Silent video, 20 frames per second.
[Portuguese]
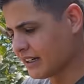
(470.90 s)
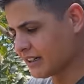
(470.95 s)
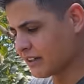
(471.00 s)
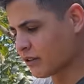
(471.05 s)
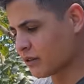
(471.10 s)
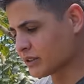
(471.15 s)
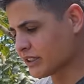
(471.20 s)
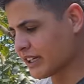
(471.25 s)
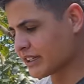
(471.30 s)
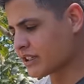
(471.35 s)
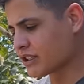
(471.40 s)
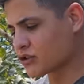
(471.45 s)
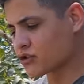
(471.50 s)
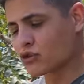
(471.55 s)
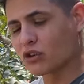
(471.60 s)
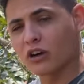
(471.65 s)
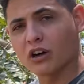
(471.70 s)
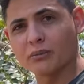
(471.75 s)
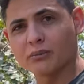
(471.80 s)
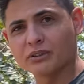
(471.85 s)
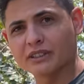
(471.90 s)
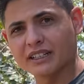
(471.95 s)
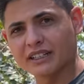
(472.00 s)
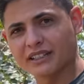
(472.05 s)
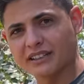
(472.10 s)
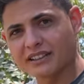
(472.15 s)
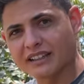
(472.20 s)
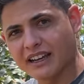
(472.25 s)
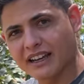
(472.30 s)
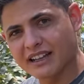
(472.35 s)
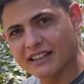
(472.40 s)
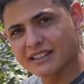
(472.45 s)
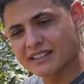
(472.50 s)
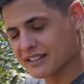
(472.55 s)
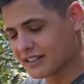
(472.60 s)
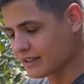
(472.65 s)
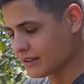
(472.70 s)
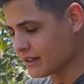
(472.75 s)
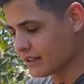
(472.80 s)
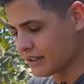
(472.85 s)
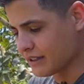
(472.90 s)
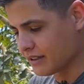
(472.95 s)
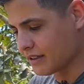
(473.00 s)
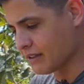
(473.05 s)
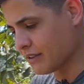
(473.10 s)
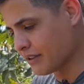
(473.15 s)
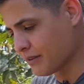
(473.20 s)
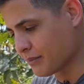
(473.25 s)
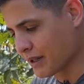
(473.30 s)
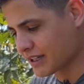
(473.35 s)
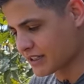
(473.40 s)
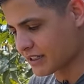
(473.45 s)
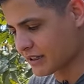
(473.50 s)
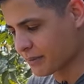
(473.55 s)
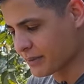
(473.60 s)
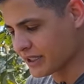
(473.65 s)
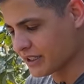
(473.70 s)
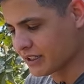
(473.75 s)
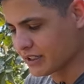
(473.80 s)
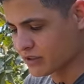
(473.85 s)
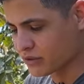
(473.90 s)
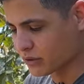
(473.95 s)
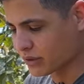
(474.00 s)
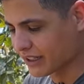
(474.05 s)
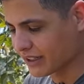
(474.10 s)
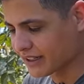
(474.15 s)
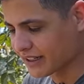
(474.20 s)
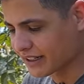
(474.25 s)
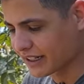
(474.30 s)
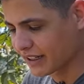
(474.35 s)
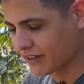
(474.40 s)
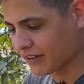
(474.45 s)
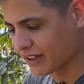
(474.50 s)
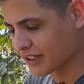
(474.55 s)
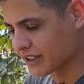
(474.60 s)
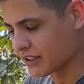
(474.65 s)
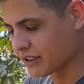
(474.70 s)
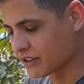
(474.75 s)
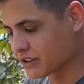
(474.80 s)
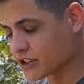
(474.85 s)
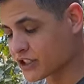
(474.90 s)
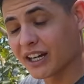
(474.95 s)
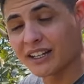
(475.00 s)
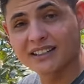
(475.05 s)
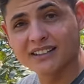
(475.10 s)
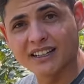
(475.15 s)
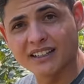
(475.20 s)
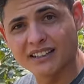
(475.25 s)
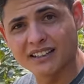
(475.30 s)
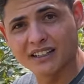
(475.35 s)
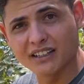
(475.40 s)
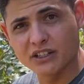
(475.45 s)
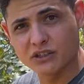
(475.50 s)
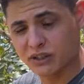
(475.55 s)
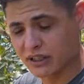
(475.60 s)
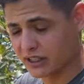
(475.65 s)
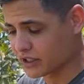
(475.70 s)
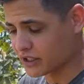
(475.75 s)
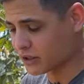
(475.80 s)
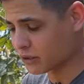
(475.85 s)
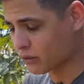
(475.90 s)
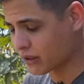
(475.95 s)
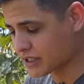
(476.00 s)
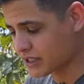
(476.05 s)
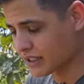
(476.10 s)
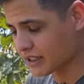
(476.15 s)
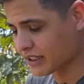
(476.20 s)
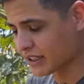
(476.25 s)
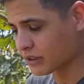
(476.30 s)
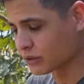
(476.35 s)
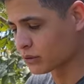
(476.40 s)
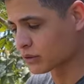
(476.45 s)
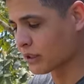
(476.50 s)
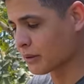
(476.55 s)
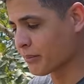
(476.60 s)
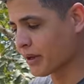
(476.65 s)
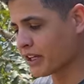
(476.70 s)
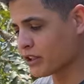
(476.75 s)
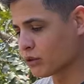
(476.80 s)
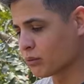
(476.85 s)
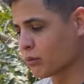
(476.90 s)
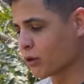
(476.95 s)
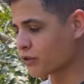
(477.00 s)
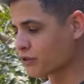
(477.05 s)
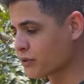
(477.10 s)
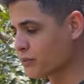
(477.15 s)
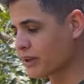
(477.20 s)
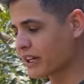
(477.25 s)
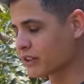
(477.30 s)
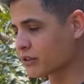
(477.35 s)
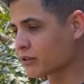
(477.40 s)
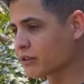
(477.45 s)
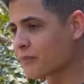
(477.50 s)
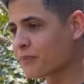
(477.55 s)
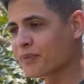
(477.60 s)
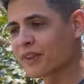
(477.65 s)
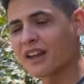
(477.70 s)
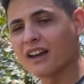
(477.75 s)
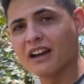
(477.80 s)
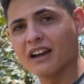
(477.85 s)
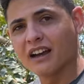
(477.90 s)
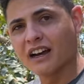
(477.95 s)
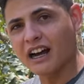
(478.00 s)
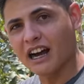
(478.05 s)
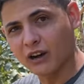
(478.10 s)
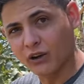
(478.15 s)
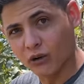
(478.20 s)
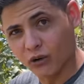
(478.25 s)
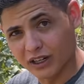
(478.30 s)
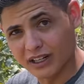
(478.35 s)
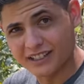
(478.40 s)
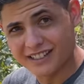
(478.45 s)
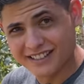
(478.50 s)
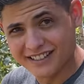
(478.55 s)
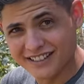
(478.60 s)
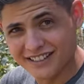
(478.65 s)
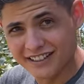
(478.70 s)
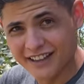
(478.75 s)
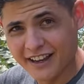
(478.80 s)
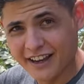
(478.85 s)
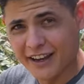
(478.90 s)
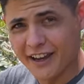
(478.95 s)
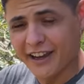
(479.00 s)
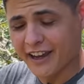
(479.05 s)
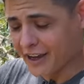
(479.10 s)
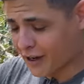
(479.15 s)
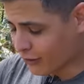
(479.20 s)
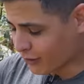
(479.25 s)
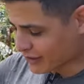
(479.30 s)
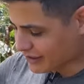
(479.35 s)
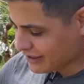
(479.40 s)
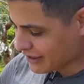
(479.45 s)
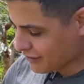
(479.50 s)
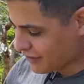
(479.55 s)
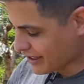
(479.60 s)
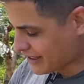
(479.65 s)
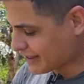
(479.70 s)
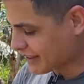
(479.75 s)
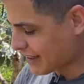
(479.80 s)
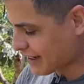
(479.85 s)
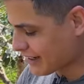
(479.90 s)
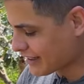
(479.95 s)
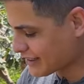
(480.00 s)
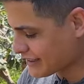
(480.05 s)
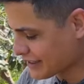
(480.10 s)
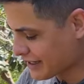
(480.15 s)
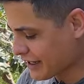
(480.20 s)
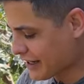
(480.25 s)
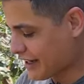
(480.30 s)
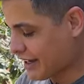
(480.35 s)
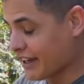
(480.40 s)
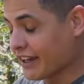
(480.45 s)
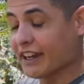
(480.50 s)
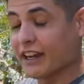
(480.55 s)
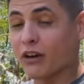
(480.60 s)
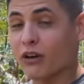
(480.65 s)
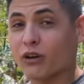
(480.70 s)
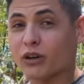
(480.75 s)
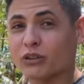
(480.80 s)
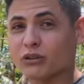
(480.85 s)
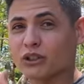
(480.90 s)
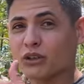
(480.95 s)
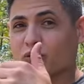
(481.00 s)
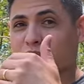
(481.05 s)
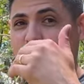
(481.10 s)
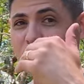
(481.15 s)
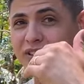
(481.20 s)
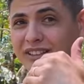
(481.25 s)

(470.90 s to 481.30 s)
Onde é que sobe, onde é que desce e, e basicamente isso, onde é que grava aqui. Já entendi isso, a questão do acelerador também, do movimento. Agora sim, é a hora da verdade, é a hora onde eu vou